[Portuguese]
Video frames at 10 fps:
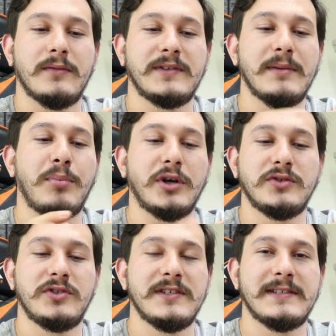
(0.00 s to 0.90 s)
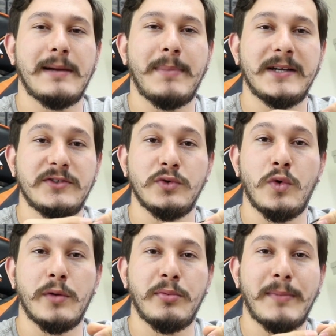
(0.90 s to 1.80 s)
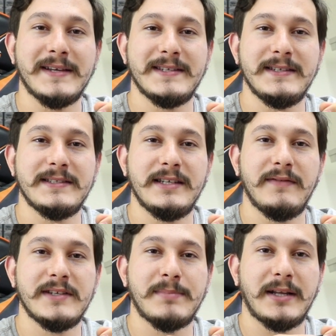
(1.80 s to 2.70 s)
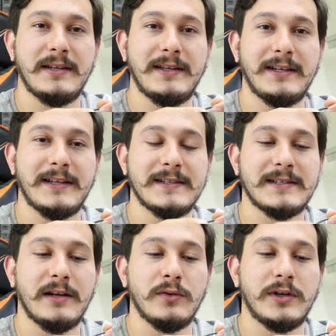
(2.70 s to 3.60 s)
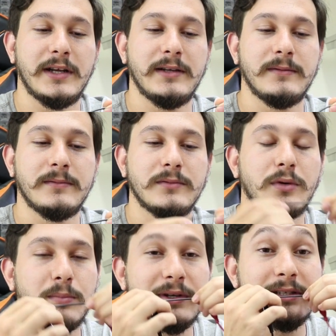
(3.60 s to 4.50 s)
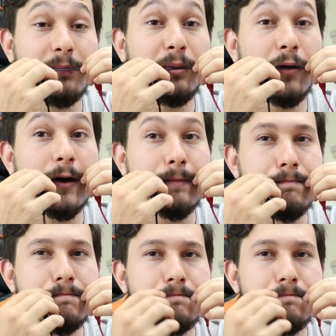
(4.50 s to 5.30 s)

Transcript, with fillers: Você pode utilizar partes do corpo mais sensíveis para detectar esse calor, né? Como então, por exemplo a boca.